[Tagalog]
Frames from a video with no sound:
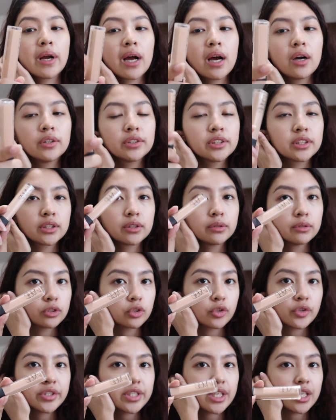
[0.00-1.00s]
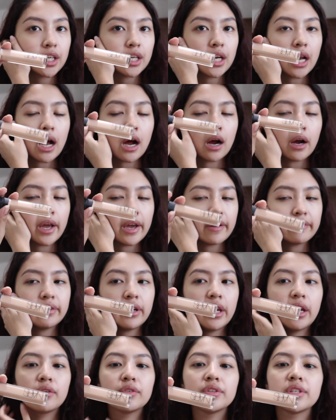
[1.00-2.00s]
Brows, concealer lang.
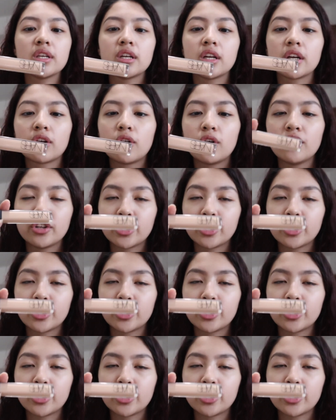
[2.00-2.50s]
Everyday concealer ko,